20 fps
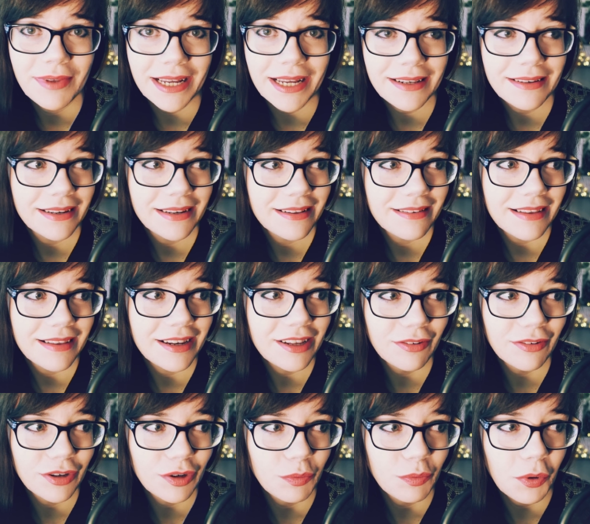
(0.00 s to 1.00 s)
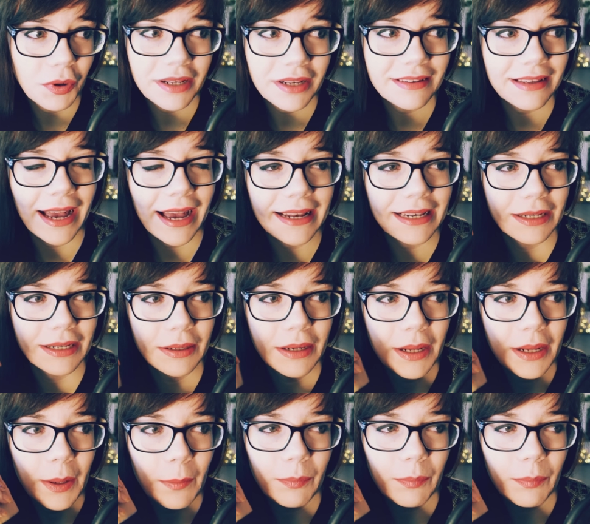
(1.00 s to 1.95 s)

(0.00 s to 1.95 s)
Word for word: Wir hatten jetzt da nicht so die Möglichkeiten,